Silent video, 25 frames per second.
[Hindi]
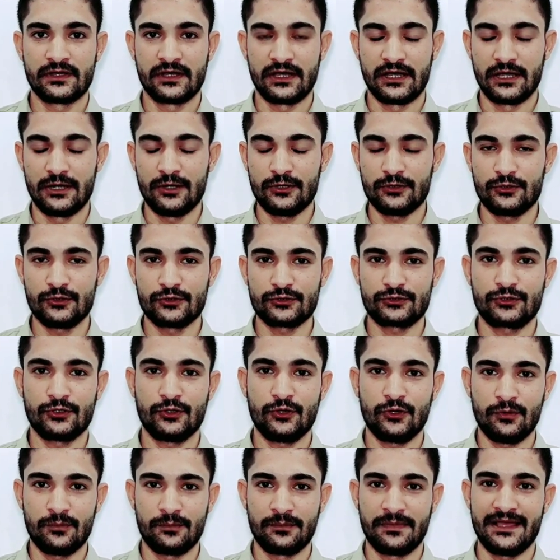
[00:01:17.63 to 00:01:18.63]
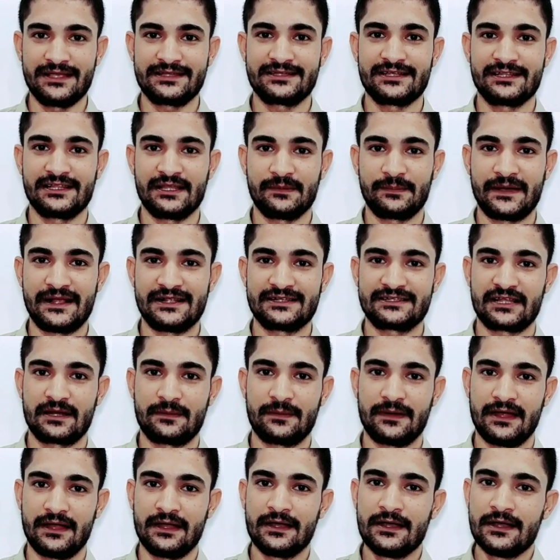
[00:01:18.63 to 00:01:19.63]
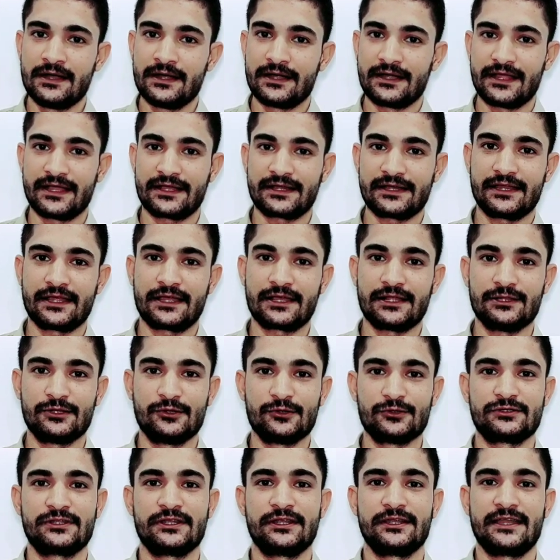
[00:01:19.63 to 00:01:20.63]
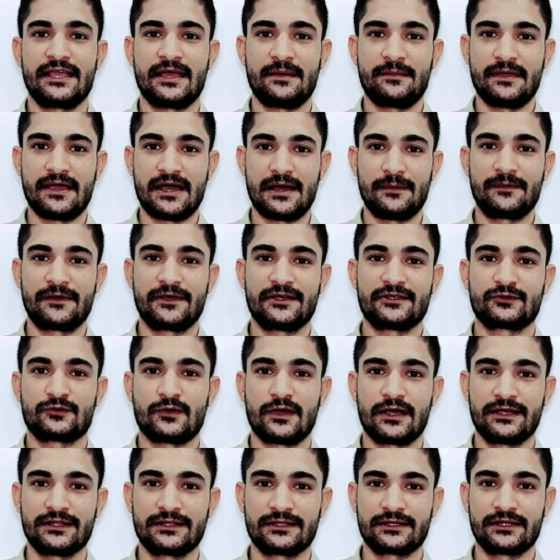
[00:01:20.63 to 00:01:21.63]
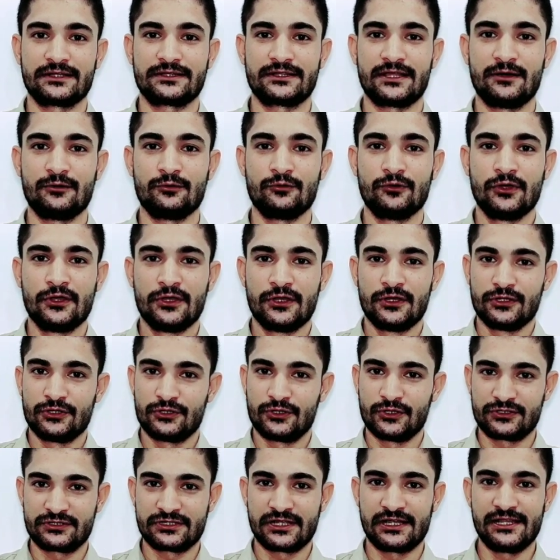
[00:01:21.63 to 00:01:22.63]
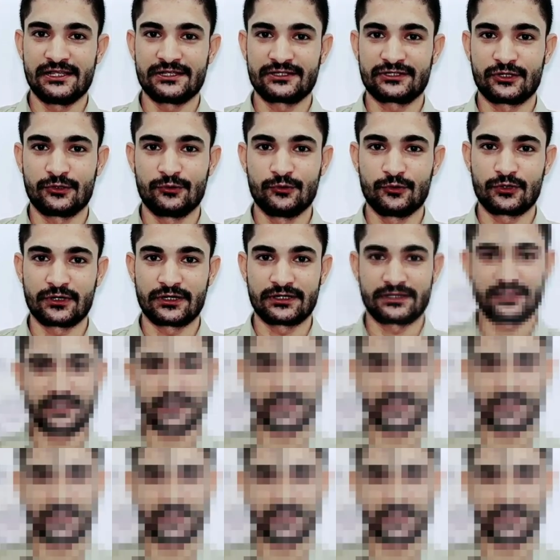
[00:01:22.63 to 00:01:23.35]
हेलो दोस्तों मैं सत्यपाल शर्मा टेक्निकल दोस्त इंडिया में आपका स्वागत करता हूँ तो चलिए शुरू करते